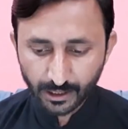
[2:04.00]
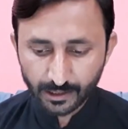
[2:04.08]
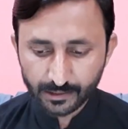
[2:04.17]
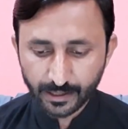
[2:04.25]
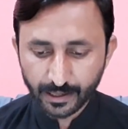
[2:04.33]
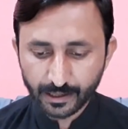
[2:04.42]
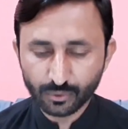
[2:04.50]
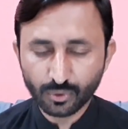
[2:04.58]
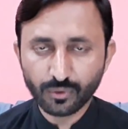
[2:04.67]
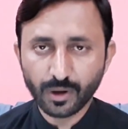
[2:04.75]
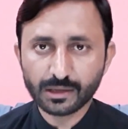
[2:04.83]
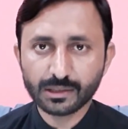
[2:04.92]
हाल ये है कि जो
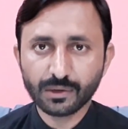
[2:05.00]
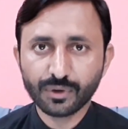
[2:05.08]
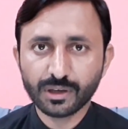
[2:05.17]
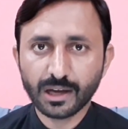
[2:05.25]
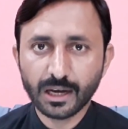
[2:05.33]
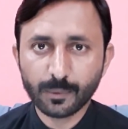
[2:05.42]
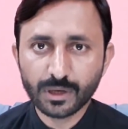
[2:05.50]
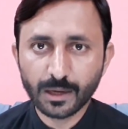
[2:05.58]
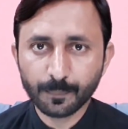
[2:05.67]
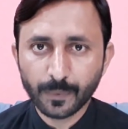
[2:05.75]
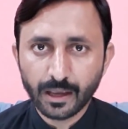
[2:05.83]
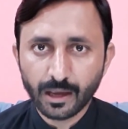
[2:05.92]
नवाज शरीफ की जानब से
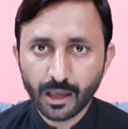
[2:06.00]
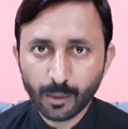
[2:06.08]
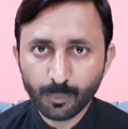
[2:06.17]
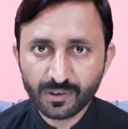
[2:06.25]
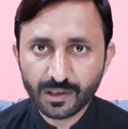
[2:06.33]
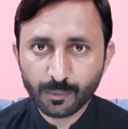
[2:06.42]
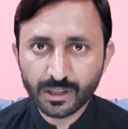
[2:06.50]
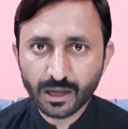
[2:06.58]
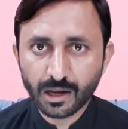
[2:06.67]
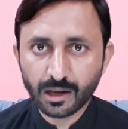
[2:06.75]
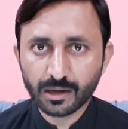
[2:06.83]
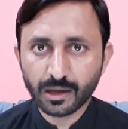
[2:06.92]
ए पी सी में
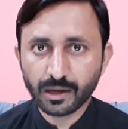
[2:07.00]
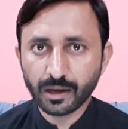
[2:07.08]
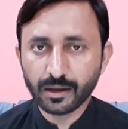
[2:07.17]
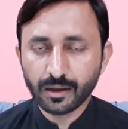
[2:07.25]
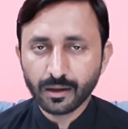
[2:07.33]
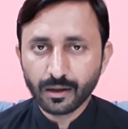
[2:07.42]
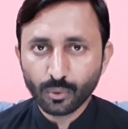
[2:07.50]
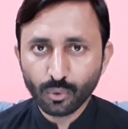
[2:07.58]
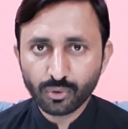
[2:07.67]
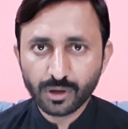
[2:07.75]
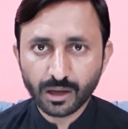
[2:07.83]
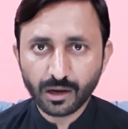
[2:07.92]
तकरीर की गई
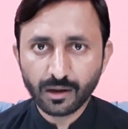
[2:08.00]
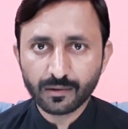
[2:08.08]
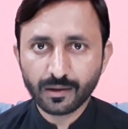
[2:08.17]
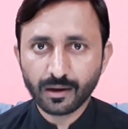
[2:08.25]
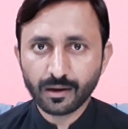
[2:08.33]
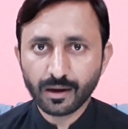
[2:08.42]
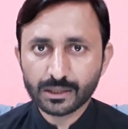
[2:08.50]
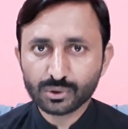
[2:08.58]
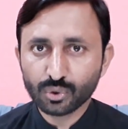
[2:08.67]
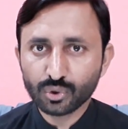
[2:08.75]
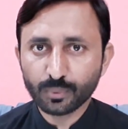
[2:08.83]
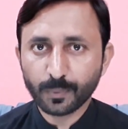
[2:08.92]
उस तकरीर से ना
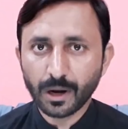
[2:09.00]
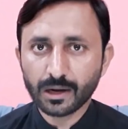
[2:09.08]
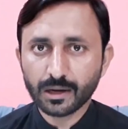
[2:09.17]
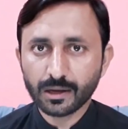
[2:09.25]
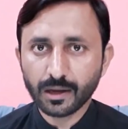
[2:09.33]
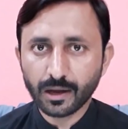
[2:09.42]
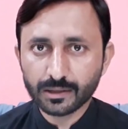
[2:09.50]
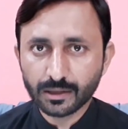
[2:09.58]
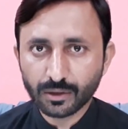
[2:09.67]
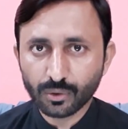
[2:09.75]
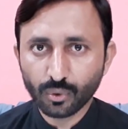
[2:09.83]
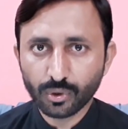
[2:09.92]
तो जो पार्टी के अंदर
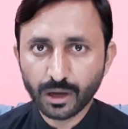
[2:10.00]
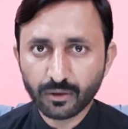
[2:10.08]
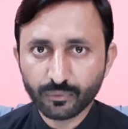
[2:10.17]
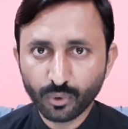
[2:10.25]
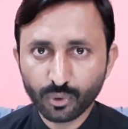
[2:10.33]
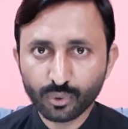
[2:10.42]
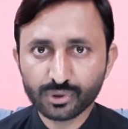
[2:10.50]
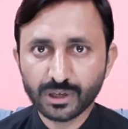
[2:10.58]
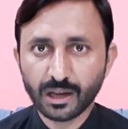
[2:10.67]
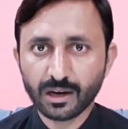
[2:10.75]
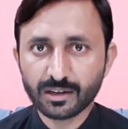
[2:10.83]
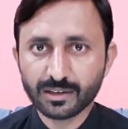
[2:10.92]
के लोग हैं वो खुश
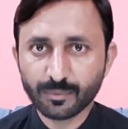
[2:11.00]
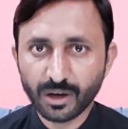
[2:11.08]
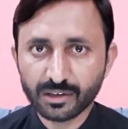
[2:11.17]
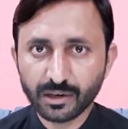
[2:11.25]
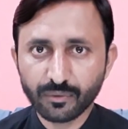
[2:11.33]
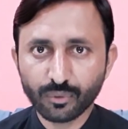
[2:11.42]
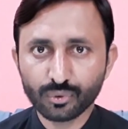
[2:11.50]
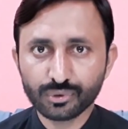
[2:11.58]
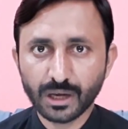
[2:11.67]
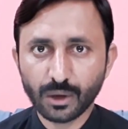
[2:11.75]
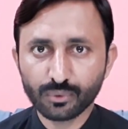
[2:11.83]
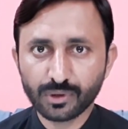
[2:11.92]
हैं ना शबाज शरीफ
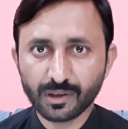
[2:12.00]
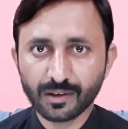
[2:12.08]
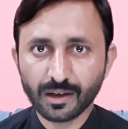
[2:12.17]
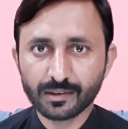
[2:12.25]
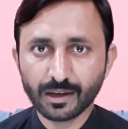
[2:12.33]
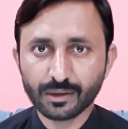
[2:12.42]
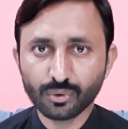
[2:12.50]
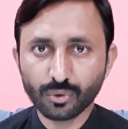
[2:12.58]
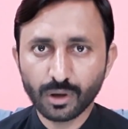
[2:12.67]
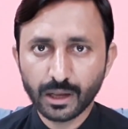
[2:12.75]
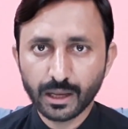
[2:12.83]
खुश है उसके साथ साथ जो